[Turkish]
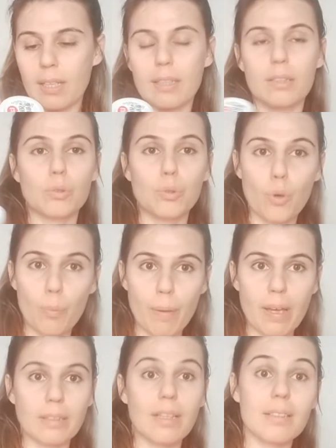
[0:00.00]
Ee, çok
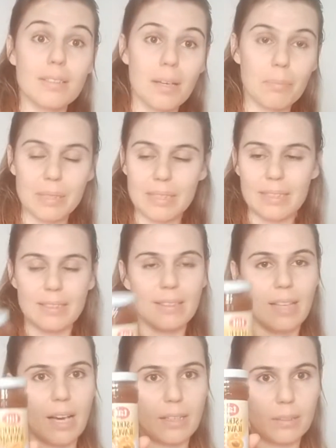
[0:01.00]
beğendi hatta
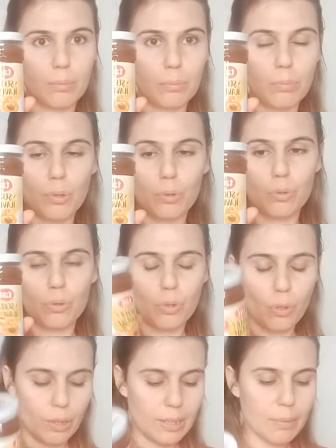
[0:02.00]
bitirdi yani boyutu
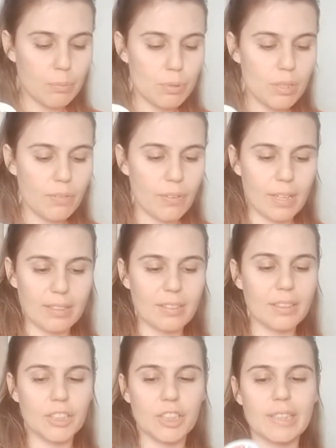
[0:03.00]
şöyle. Bu sefer
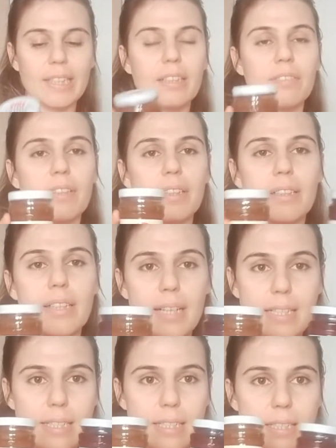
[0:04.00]
de çilek ve
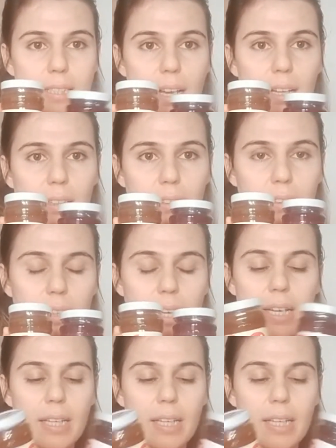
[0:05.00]
kayısısını aldı.